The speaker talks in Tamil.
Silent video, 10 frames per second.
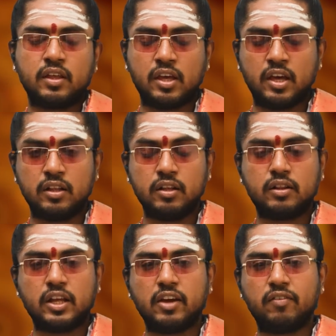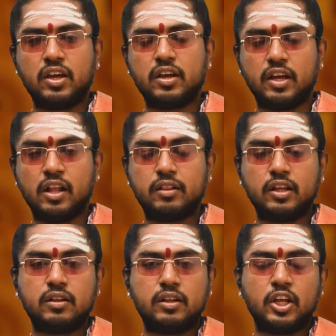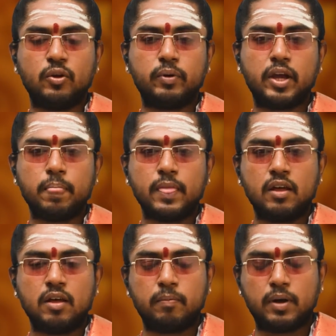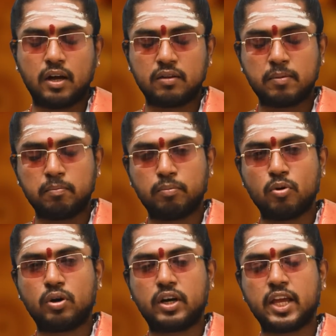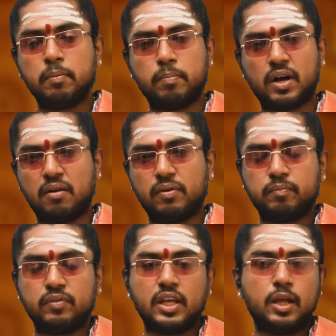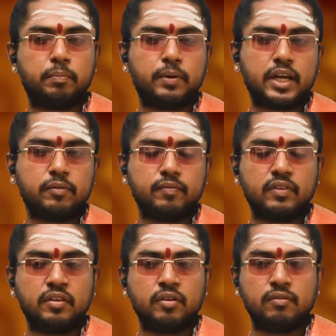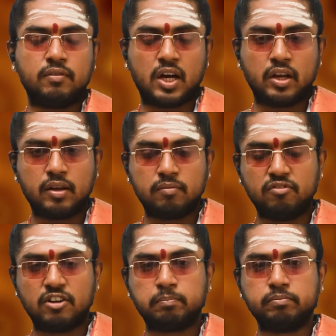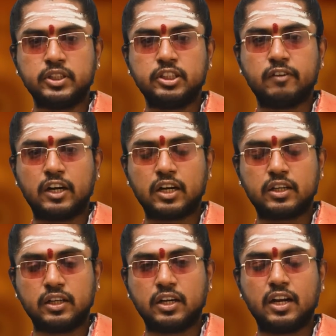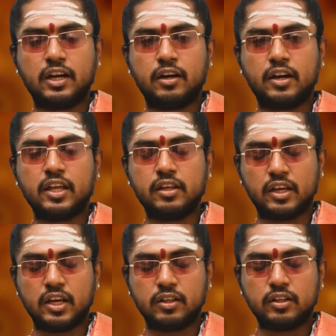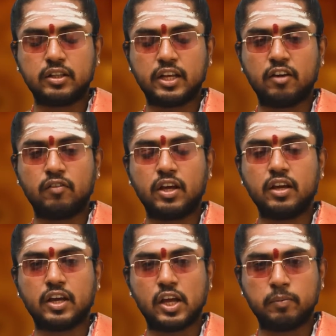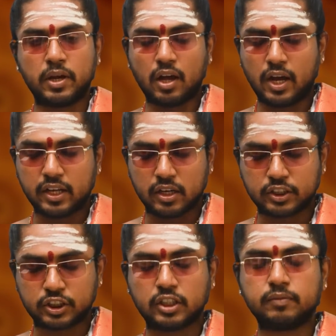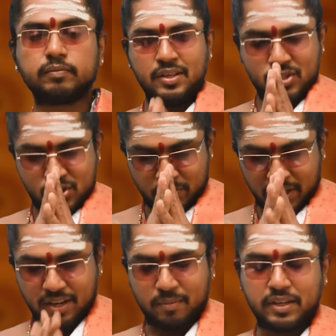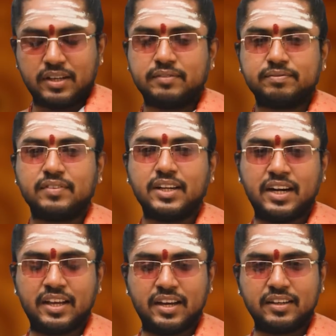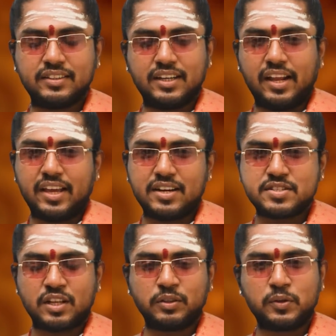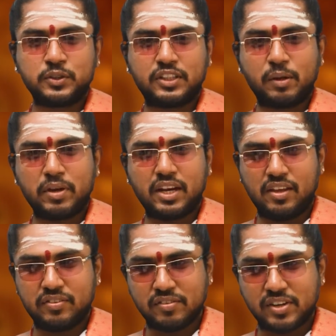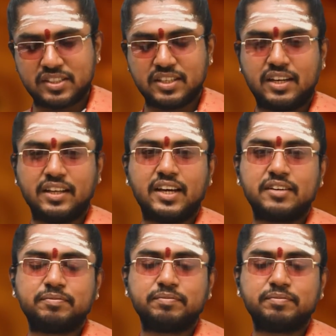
கேது தேவே கீர்த்தி திருவே பாதம் போற்றி பாவம் தீர்ப்பாய் வாதம் வம்பு வழக்குகளின்றி கேது தேவே கேண்மையாய் ரக்ஷி சிவாய நமகா அடியாருக்கு அடியேன் சந்தோஷ் திரிமேனி சிவாச்சாரியார்